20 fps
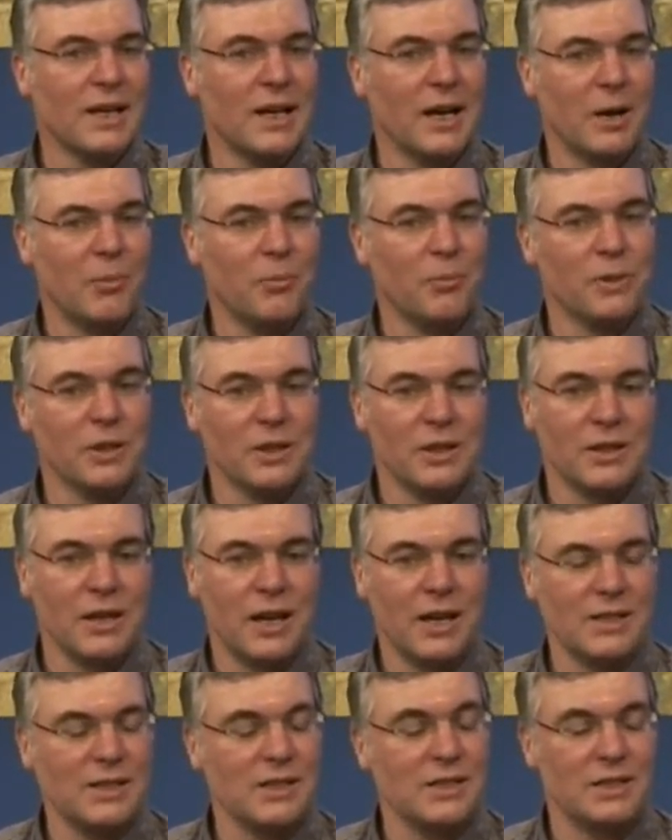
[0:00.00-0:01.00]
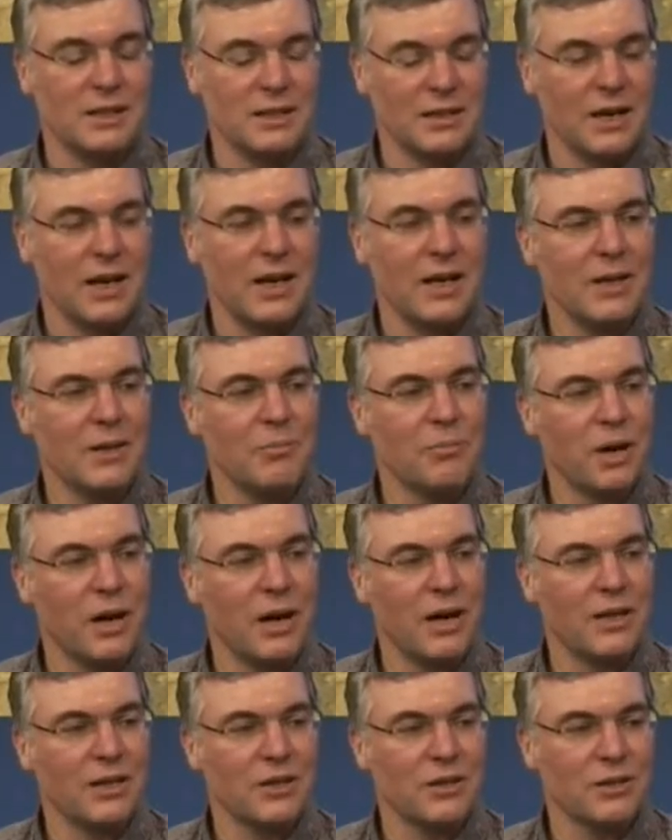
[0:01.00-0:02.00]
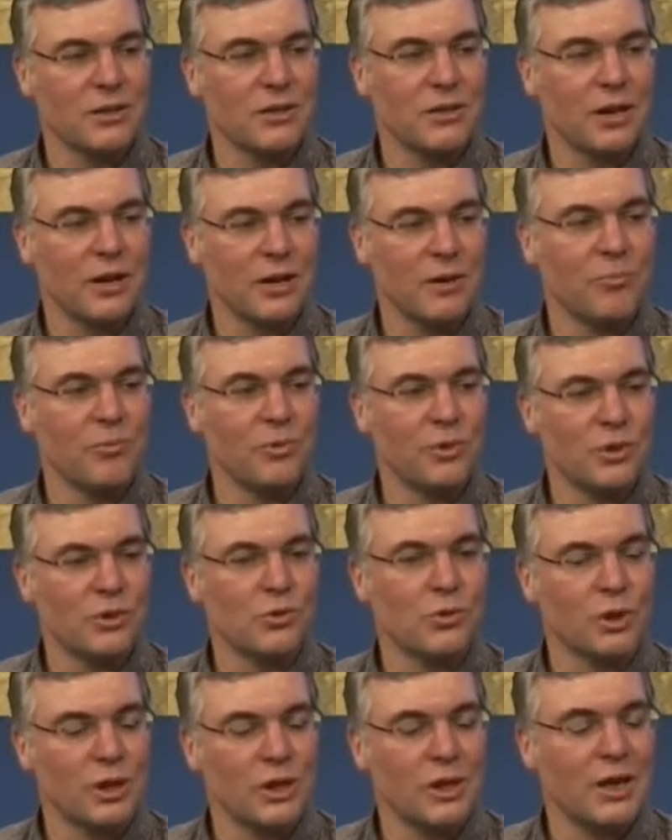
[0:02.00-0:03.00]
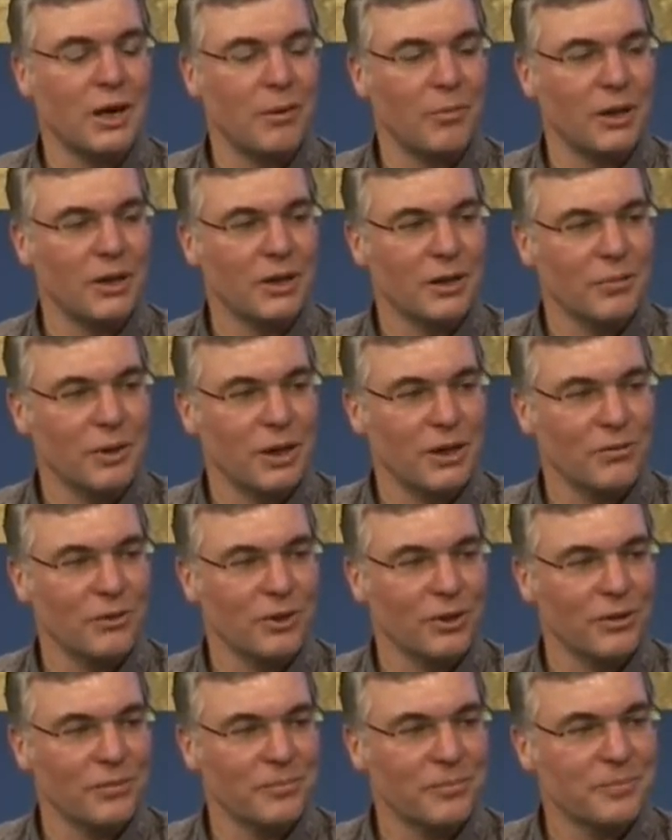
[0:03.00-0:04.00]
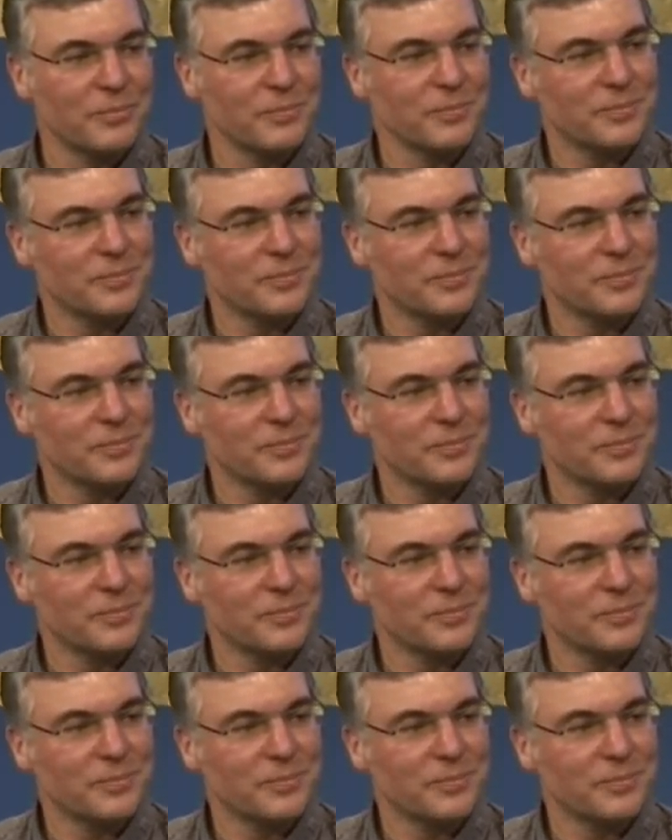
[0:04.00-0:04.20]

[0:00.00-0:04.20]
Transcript: Ähm, das ist in drei Bereichen ähm, eine solide Arbeit gemacht worden.